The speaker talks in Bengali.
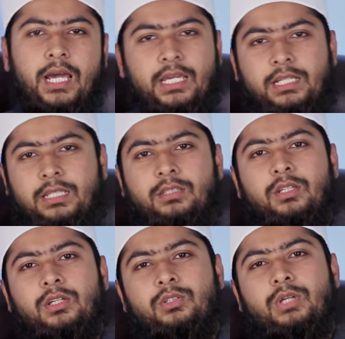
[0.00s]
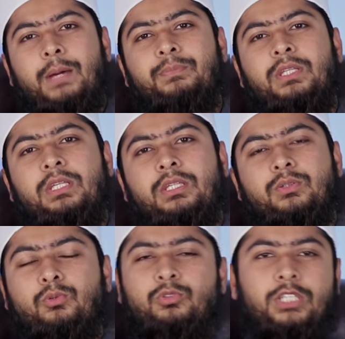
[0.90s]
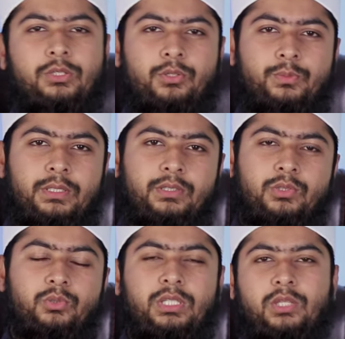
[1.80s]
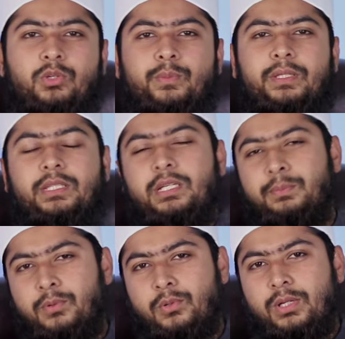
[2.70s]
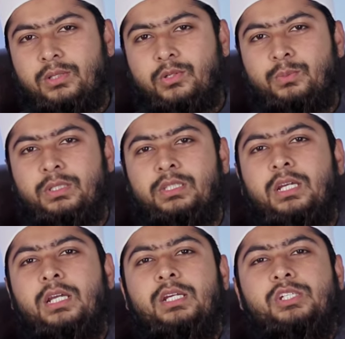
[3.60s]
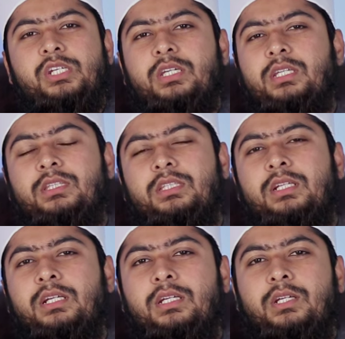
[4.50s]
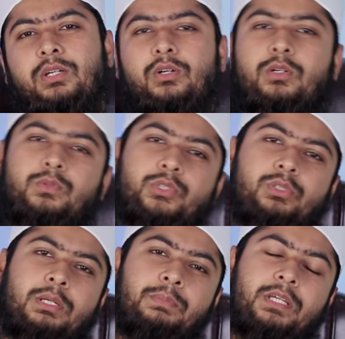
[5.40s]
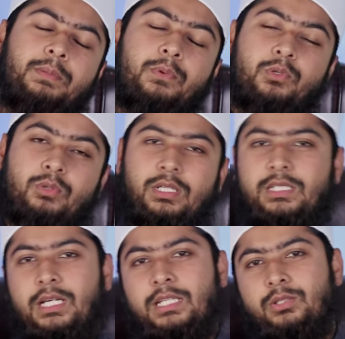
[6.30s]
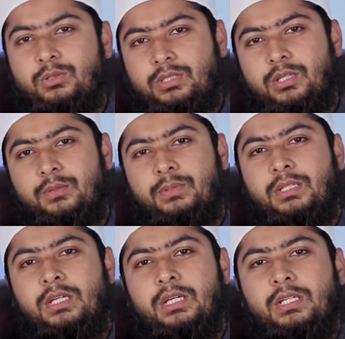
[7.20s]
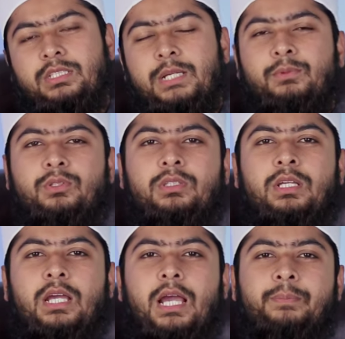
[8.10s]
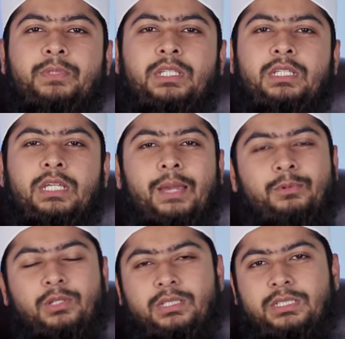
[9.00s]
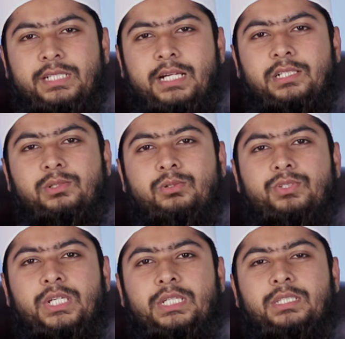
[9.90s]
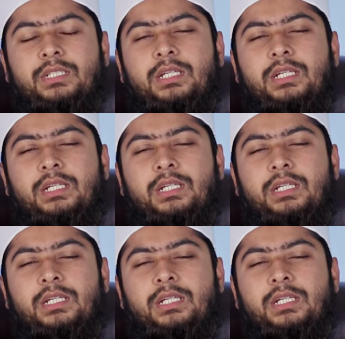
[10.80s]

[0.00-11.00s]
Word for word: আখেরাত তো আপনি কোনটা ধরবেন দুনিয়া ধরবেন নাকি পরকাল ধরবেন সেক্ষেত্রে অবশ্যই আপনাকে পরকালটাকেই ধরতে হবে যেমন আপনি এমন একটা চাকরি করছেন